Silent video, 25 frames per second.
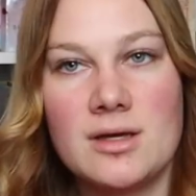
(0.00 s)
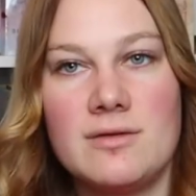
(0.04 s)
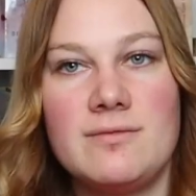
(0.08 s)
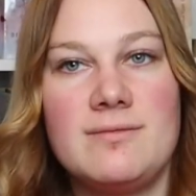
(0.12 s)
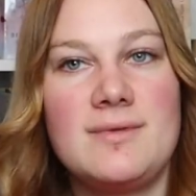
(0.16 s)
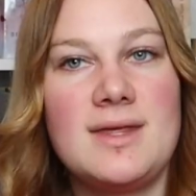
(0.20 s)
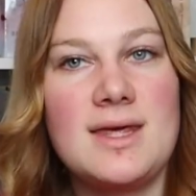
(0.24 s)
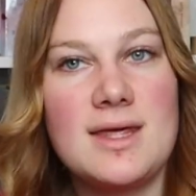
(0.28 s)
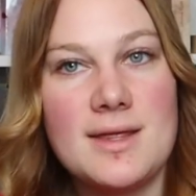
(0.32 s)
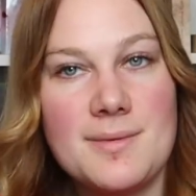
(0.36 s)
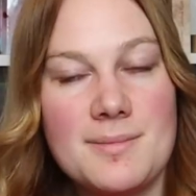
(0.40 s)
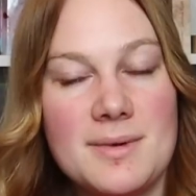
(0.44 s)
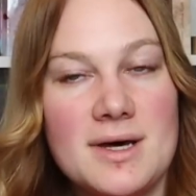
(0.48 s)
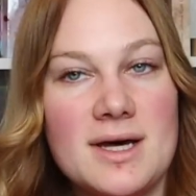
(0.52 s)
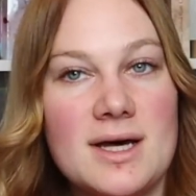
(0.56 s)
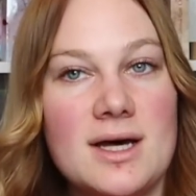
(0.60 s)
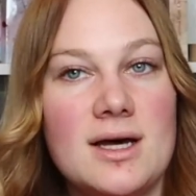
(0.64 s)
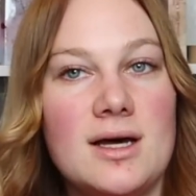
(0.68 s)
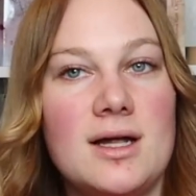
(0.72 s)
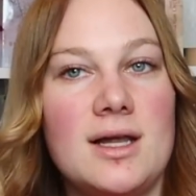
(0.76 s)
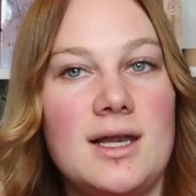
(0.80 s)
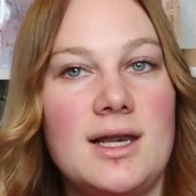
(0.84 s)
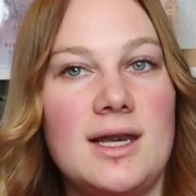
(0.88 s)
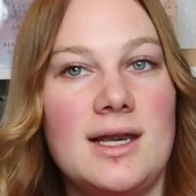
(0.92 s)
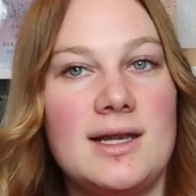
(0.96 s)
Wie
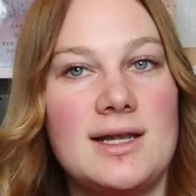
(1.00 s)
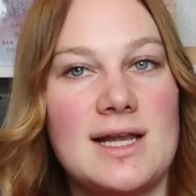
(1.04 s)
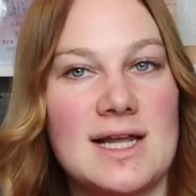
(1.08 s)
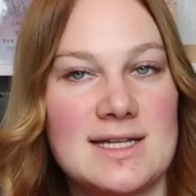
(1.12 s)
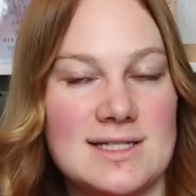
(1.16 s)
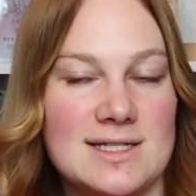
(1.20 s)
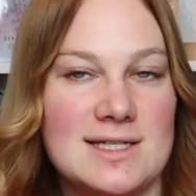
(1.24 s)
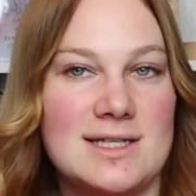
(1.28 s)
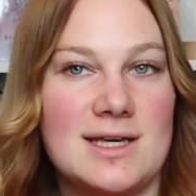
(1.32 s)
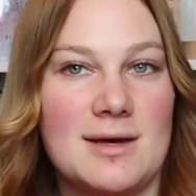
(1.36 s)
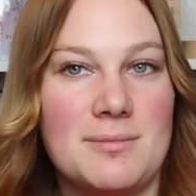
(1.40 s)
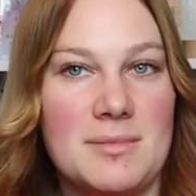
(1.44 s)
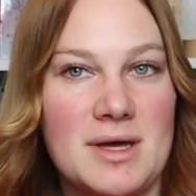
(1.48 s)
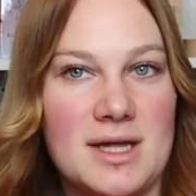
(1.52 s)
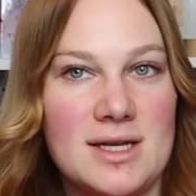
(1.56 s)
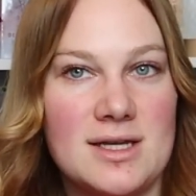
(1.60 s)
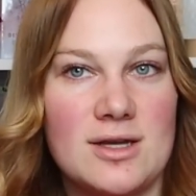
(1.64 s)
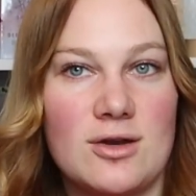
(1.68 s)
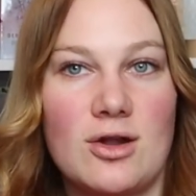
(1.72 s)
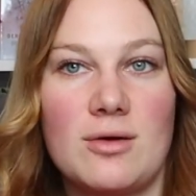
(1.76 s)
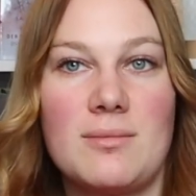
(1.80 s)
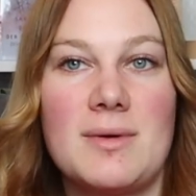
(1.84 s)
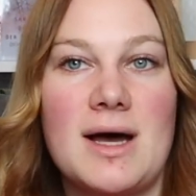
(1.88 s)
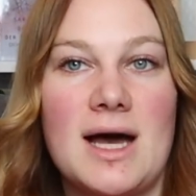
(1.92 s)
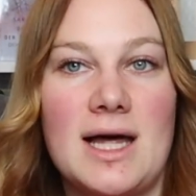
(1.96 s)
immer lasse ich am Ende
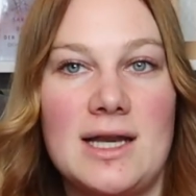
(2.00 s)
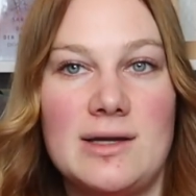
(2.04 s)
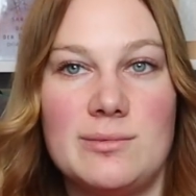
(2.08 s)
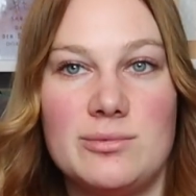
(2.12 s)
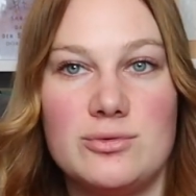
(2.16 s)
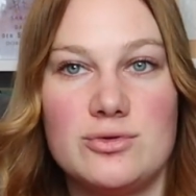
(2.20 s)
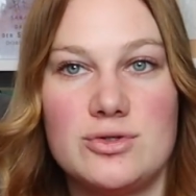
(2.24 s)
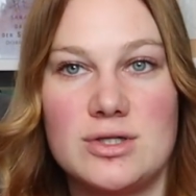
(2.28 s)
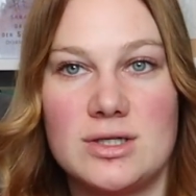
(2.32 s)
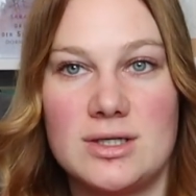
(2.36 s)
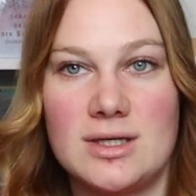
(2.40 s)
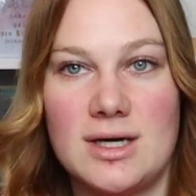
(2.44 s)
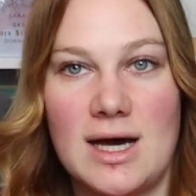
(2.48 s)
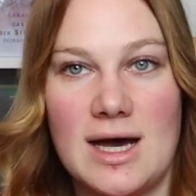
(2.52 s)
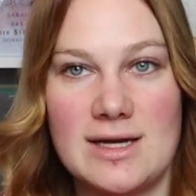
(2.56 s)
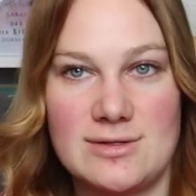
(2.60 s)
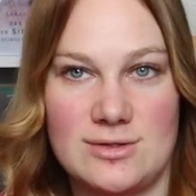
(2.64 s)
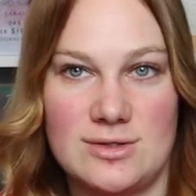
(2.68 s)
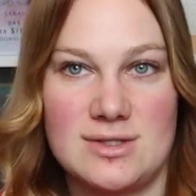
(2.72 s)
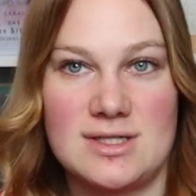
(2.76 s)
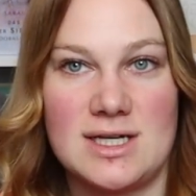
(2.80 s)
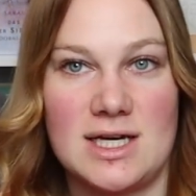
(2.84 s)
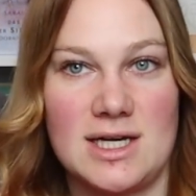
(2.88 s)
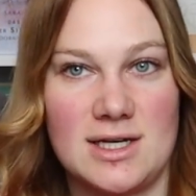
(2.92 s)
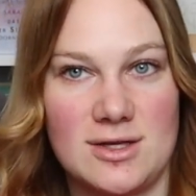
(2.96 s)
nochmal alle Bücher,
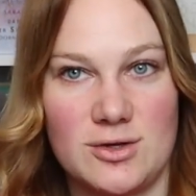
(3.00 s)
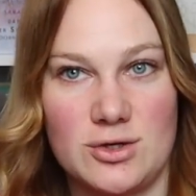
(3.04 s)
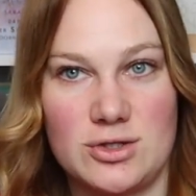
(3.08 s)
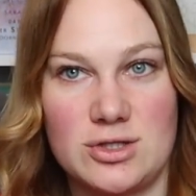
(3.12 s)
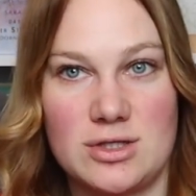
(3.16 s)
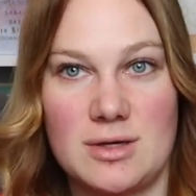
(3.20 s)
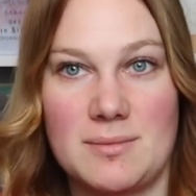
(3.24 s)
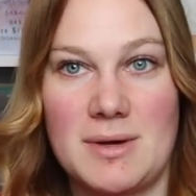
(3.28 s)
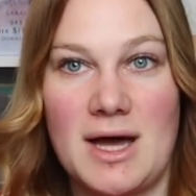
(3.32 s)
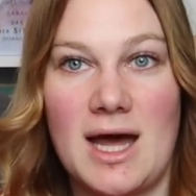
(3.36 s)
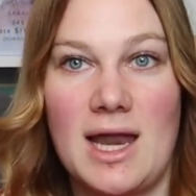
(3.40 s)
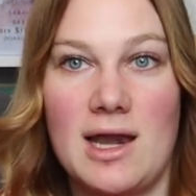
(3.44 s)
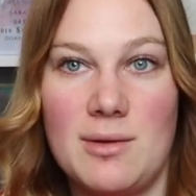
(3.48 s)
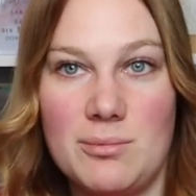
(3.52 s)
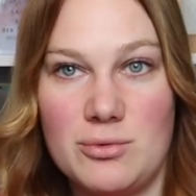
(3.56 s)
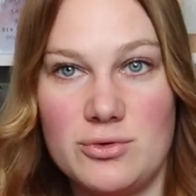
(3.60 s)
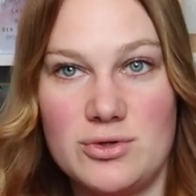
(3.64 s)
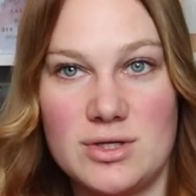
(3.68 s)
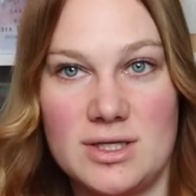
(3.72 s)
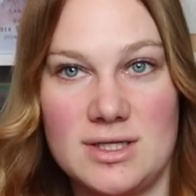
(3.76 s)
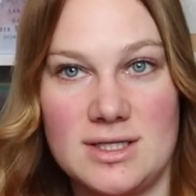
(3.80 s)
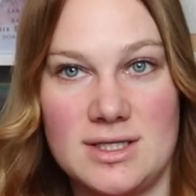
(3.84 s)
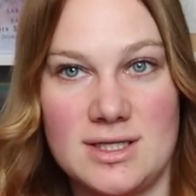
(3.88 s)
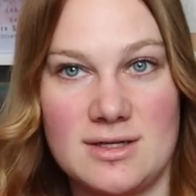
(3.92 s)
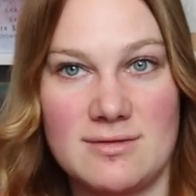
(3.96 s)
also zeige ich euch nochmal alle
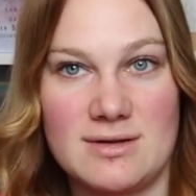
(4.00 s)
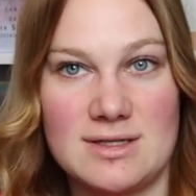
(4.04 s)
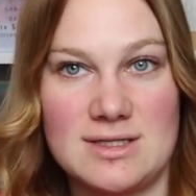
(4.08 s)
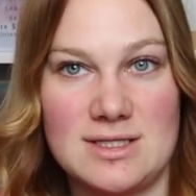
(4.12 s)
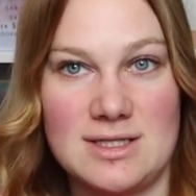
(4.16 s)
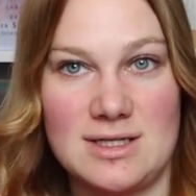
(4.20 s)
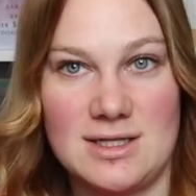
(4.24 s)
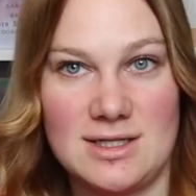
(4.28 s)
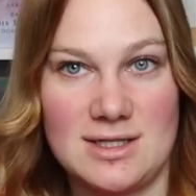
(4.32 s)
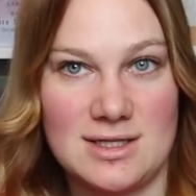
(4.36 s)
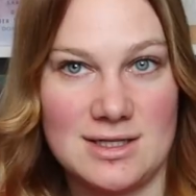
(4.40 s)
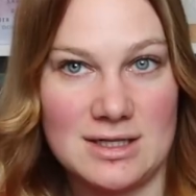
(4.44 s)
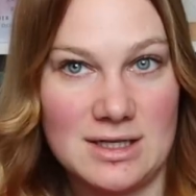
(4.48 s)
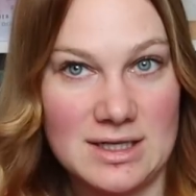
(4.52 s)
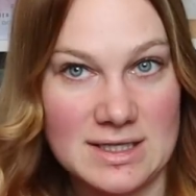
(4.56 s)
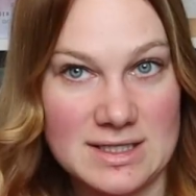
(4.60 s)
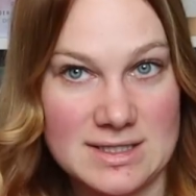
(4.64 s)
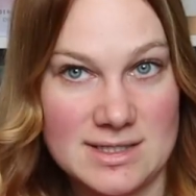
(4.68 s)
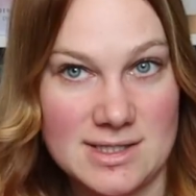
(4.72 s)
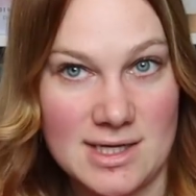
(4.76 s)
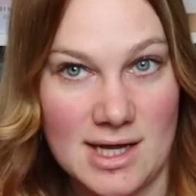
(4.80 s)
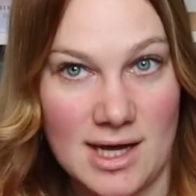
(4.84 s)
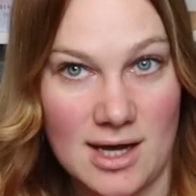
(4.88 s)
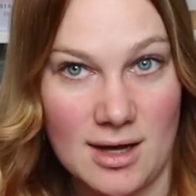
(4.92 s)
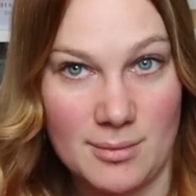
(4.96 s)
Bücher, die ich quasi nicht
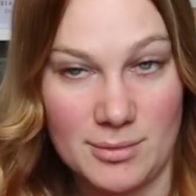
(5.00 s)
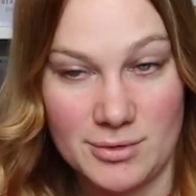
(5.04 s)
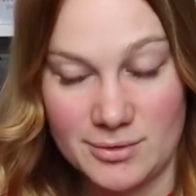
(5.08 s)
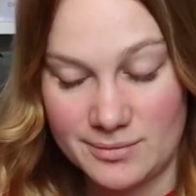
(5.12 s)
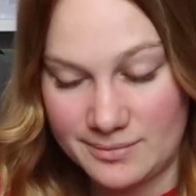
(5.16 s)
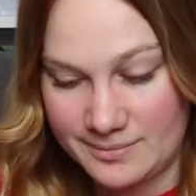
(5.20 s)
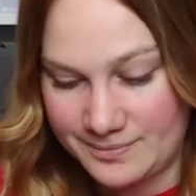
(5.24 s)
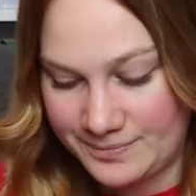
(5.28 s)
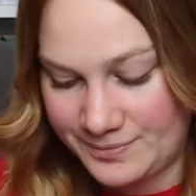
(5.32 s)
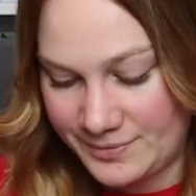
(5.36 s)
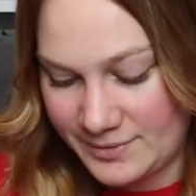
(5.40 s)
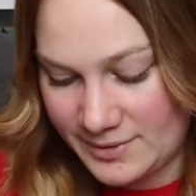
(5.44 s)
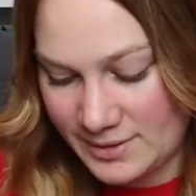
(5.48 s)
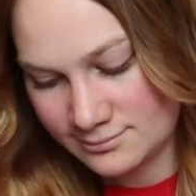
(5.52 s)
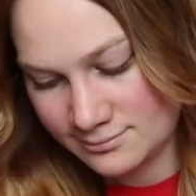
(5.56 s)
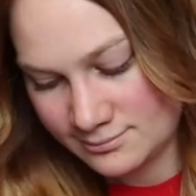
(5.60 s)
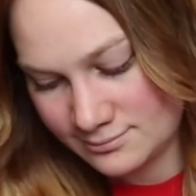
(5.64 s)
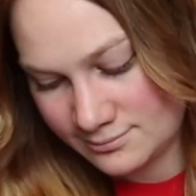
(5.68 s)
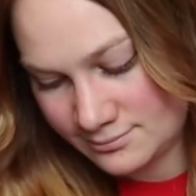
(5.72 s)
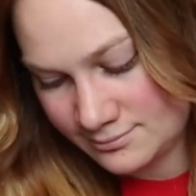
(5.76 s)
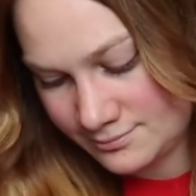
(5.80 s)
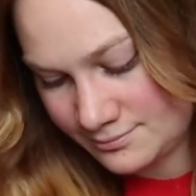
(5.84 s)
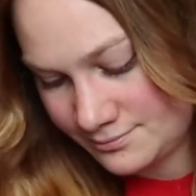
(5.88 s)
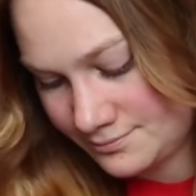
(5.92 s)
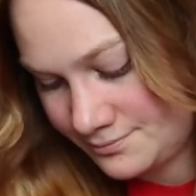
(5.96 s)
gelesen habe.
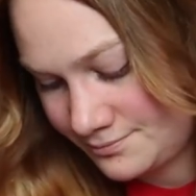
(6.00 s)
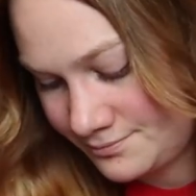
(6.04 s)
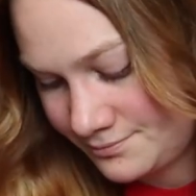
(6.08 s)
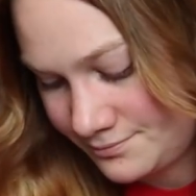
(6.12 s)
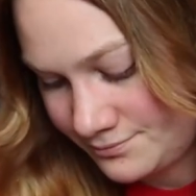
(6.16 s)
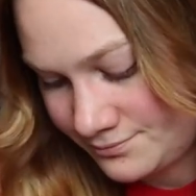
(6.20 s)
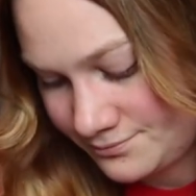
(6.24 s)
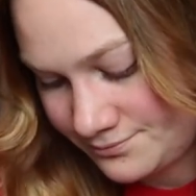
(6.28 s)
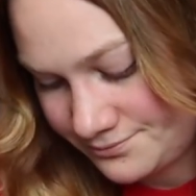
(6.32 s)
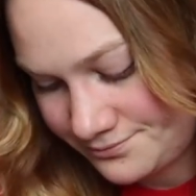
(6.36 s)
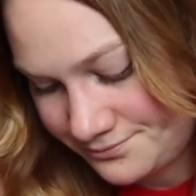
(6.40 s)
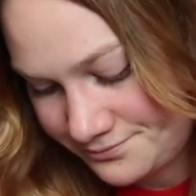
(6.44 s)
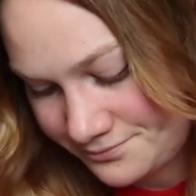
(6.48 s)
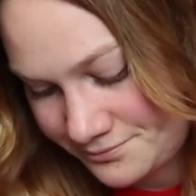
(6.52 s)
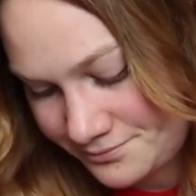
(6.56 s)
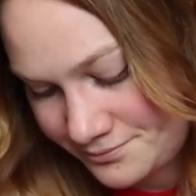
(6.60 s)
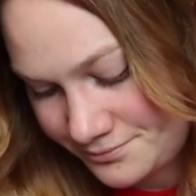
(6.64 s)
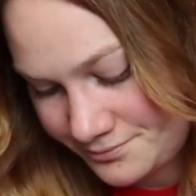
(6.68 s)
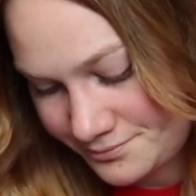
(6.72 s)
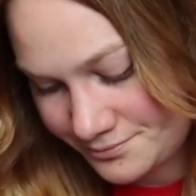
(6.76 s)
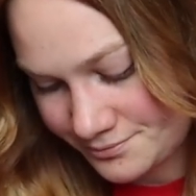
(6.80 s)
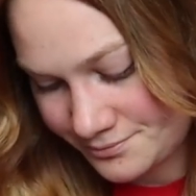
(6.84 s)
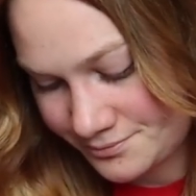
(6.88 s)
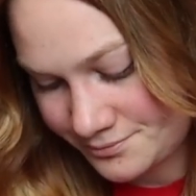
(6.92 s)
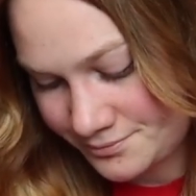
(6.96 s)
Dance into my world
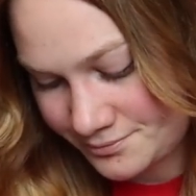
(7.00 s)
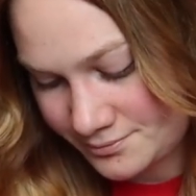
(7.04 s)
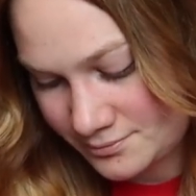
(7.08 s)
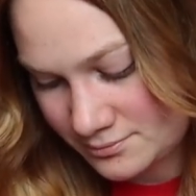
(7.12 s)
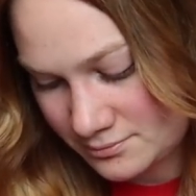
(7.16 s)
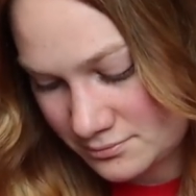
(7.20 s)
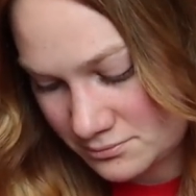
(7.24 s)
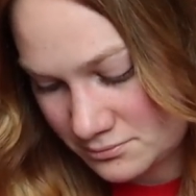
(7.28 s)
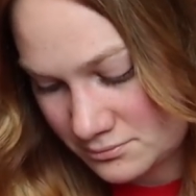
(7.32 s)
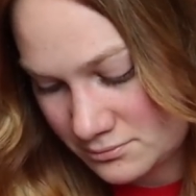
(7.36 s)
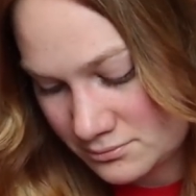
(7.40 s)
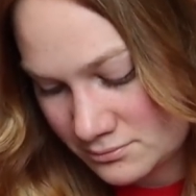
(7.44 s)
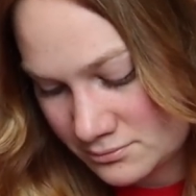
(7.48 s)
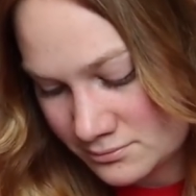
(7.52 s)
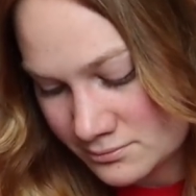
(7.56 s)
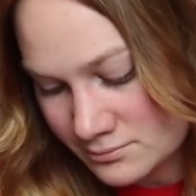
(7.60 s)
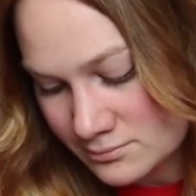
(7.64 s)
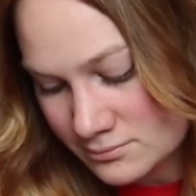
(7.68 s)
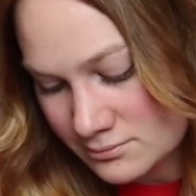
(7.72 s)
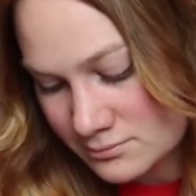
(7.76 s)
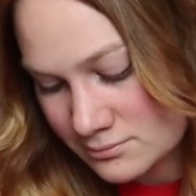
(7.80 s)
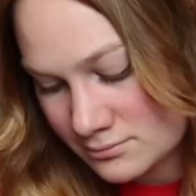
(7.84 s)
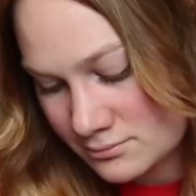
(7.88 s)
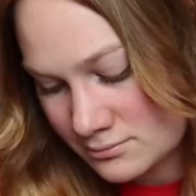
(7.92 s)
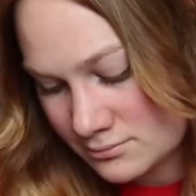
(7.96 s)
von Maren Vivian
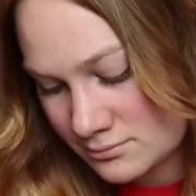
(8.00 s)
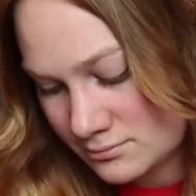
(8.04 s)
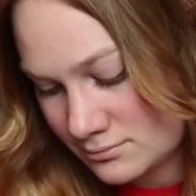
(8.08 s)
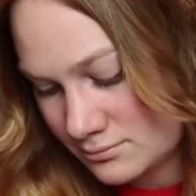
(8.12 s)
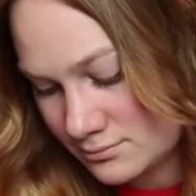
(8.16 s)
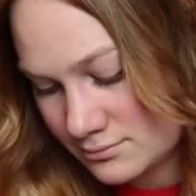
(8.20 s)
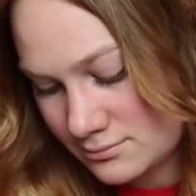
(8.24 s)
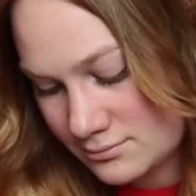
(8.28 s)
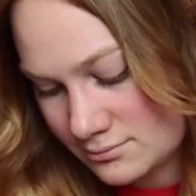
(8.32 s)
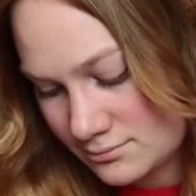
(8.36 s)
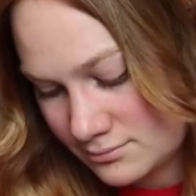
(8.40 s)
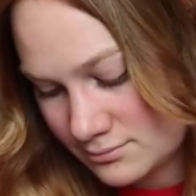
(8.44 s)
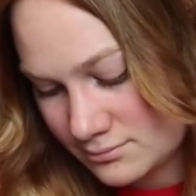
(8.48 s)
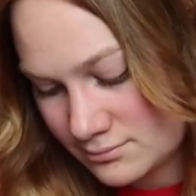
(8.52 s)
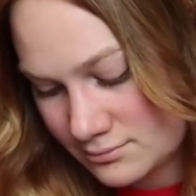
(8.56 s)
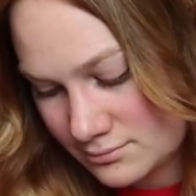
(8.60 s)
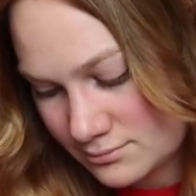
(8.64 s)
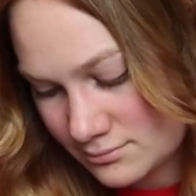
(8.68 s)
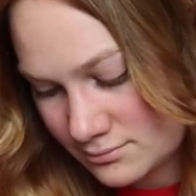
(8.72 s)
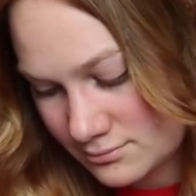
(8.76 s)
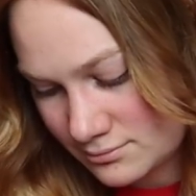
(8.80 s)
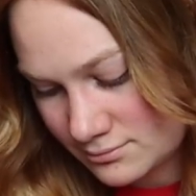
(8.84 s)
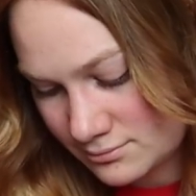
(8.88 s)
ha Hase.